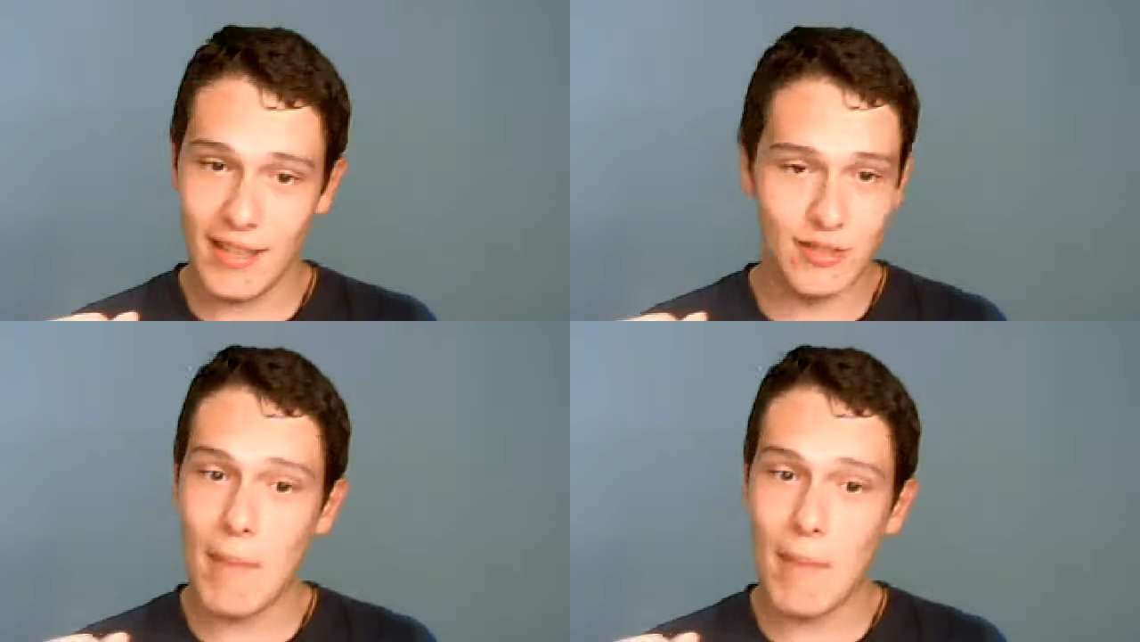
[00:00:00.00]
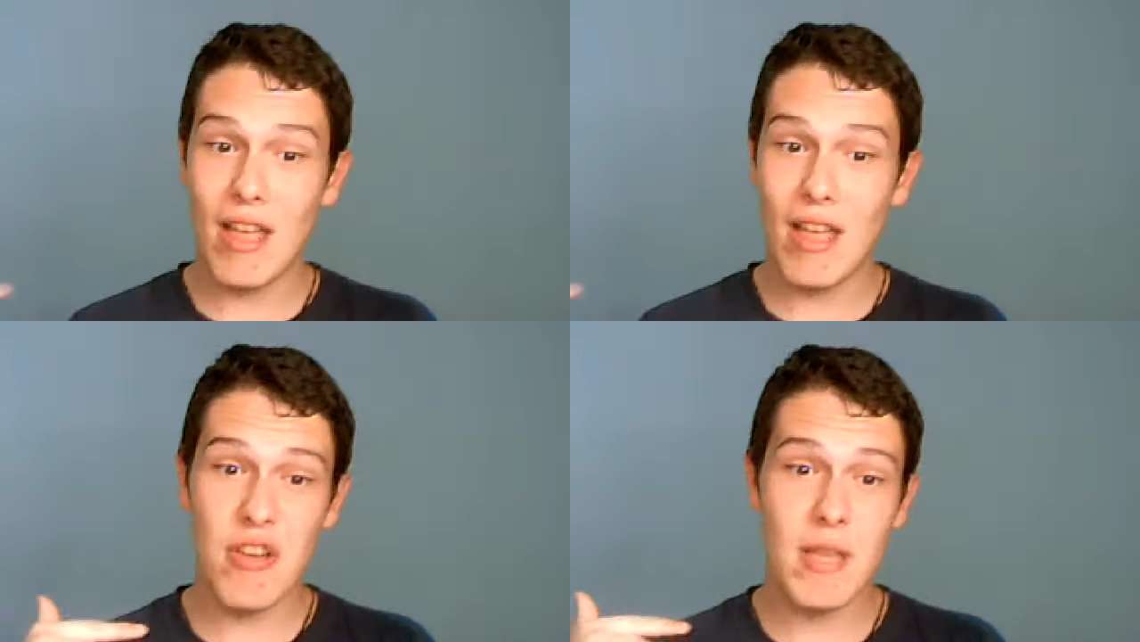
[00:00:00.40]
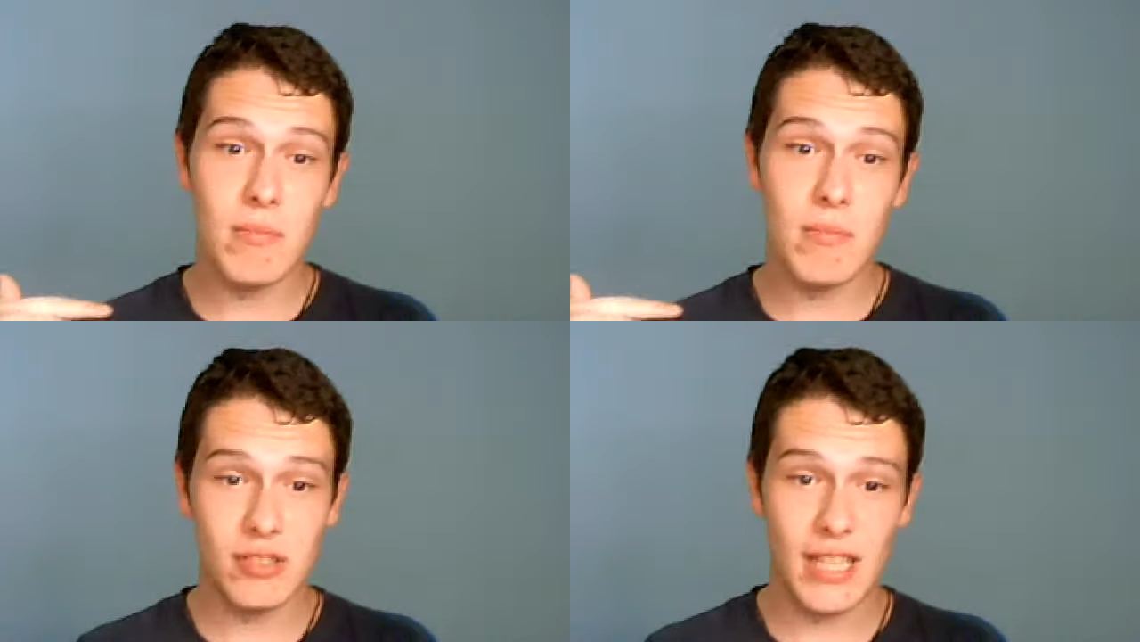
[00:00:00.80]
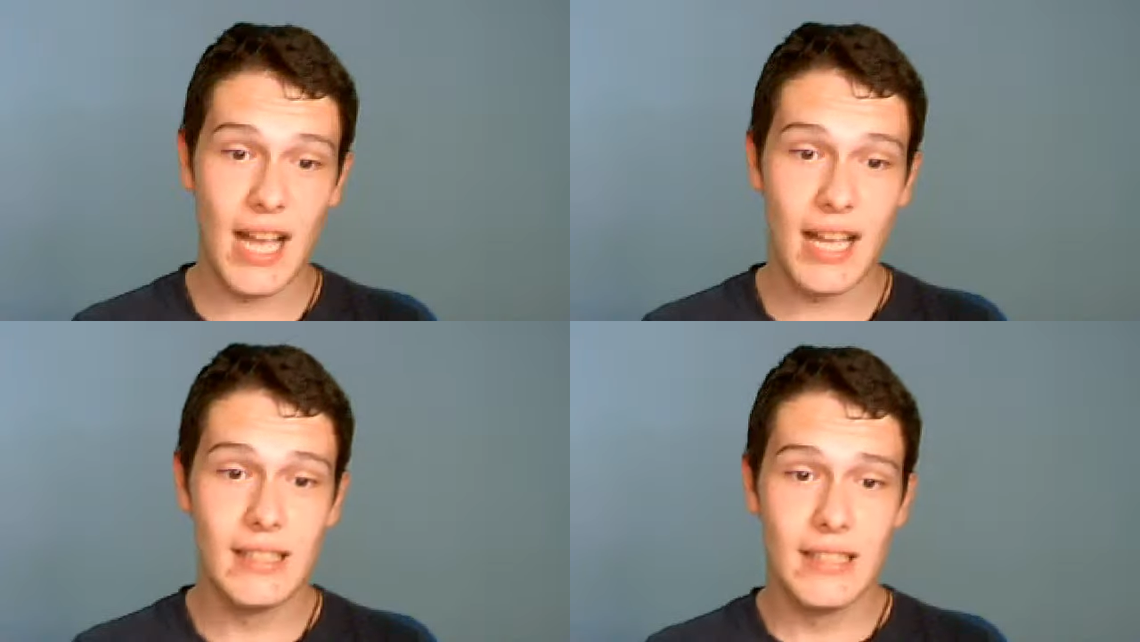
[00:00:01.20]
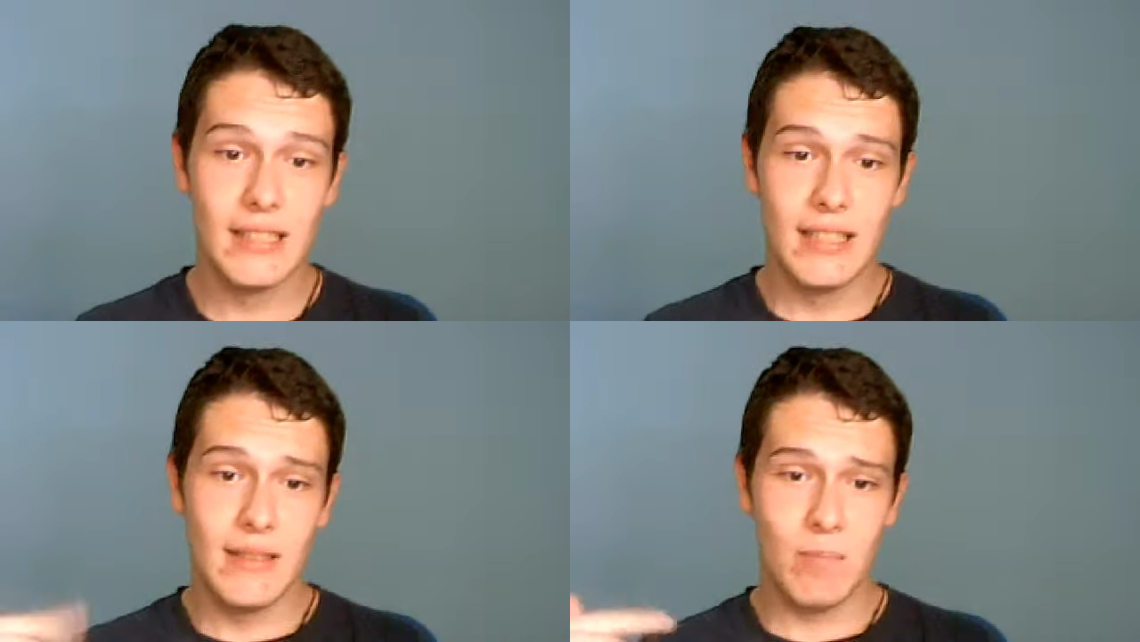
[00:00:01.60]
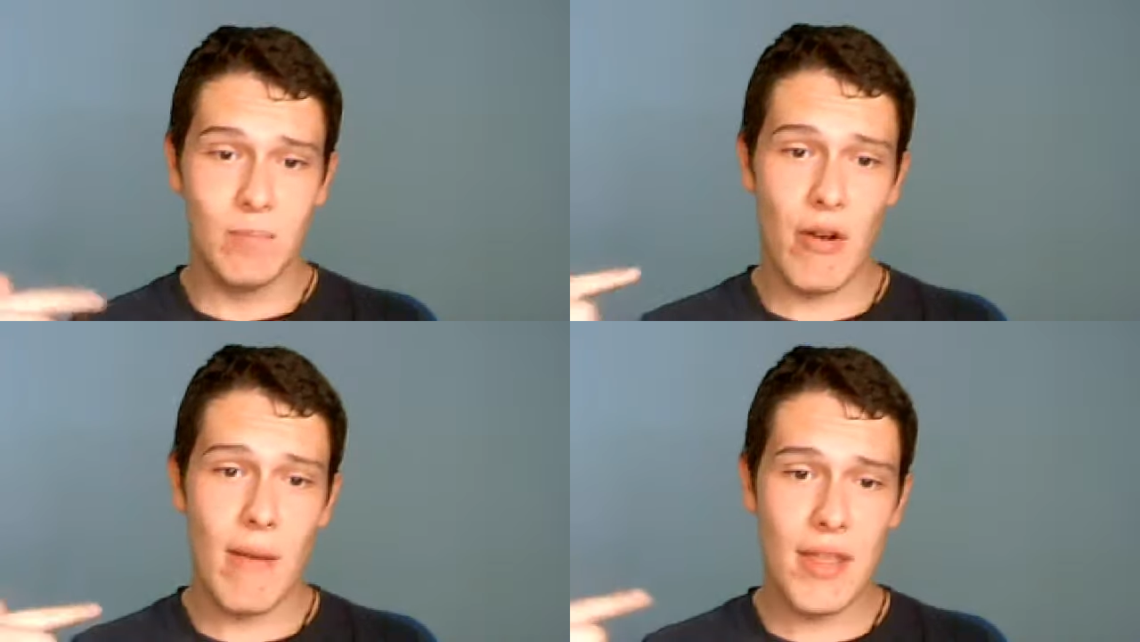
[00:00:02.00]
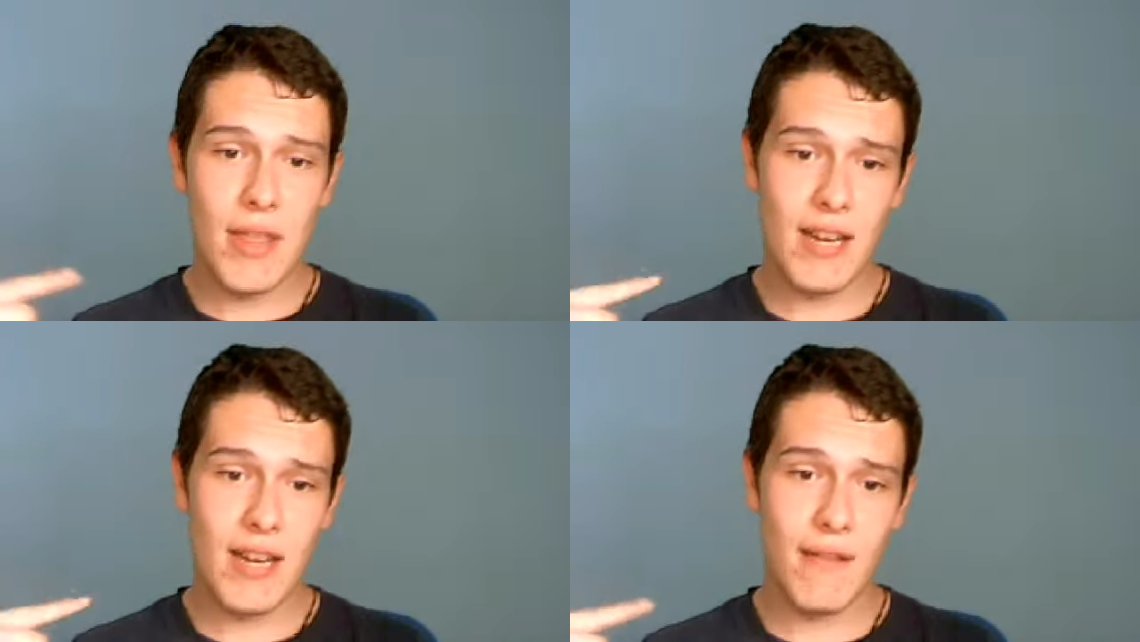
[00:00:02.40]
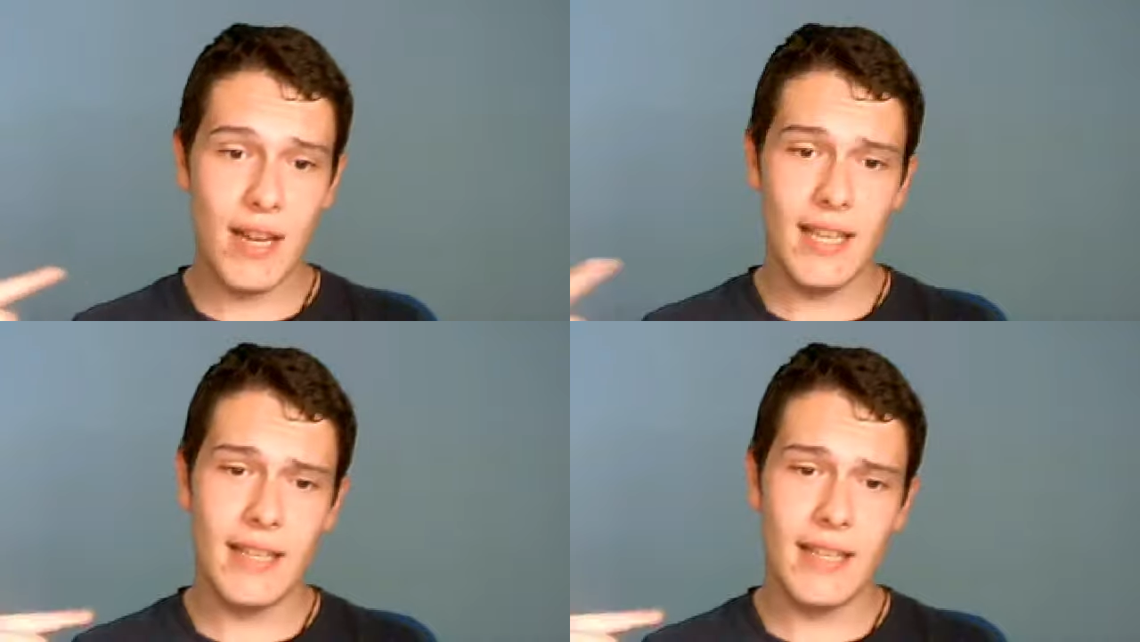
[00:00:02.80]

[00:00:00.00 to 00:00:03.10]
o sea, me he dado yo mismo, o sea, me voy a mencionar, ¿vale?